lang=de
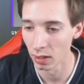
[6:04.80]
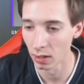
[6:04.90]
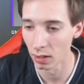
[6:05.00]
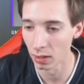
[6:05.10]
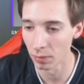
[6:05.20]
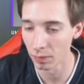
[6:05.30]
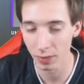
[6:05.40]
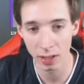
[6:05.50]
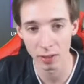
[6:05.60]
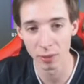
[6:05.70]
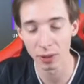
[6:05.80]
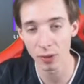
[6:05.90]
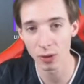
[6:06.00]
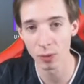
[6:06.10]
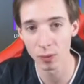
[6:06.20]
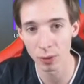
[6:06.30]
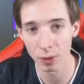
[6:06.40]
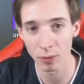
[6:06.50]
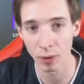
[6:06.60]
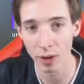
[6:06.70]
Ähm, ja, über einen Daumen nach oben würde ich
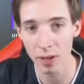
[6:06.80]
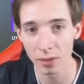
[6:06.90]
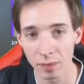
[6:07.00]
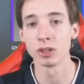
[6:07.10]
mich freuen.